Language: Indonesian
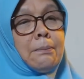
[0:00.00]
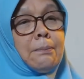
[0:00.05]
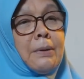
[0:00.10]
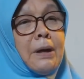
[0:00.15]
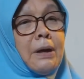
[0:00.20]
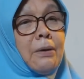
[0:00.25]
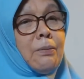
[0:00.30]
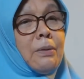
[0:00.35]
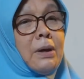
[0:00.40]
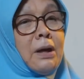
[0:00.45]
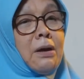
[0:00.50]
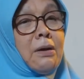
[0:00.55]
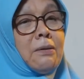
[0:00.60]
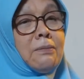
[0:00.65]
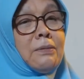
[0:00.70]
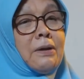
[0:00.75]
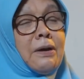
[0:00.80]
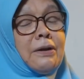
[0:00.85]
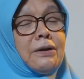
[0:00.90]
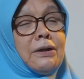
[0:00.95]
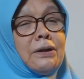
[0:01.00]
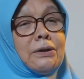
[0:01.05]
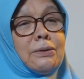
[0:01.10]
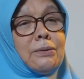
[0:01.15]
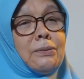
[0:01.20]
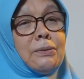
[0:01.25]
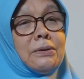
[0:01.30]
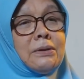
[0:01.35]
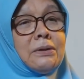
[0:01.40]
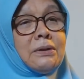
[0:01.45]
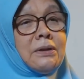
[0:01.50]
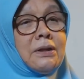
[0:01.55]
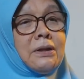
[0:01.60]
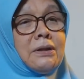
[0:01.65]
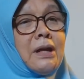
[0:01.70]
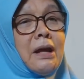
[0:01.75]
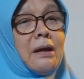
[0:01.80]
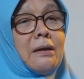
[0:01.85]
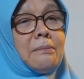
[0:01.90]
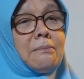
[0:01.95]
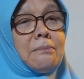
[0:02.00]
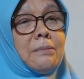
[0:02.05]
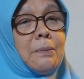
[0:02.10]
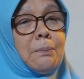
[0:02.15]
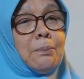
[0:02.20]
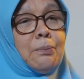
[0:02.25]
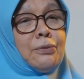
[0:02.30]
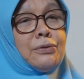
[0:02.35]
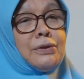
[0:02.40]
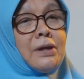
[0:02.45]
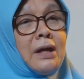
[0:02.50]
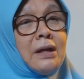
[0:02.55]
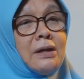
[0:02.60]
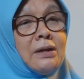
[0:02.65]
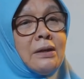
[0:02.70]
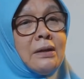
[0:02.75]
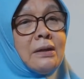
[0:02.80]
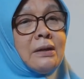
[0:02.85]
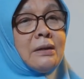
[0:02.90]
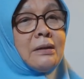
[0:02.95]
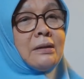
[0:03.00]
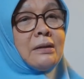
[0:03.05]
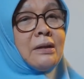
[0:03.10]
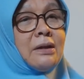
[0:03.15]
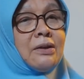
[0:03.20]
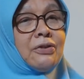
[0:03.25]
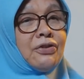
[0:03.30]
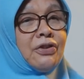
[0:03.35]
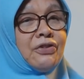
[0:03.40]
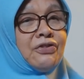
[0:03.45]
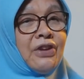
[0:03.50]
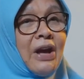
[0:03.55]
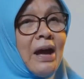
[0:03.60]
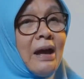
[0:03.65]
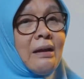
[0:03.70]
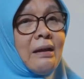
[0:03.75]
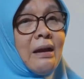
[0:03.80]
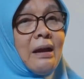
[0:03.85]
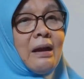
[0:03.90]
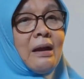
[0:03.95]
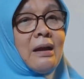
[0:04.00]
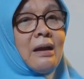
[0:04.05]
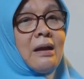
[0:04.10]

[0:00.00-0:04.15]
bahwa Allah itu tidak mempunyai sejarah.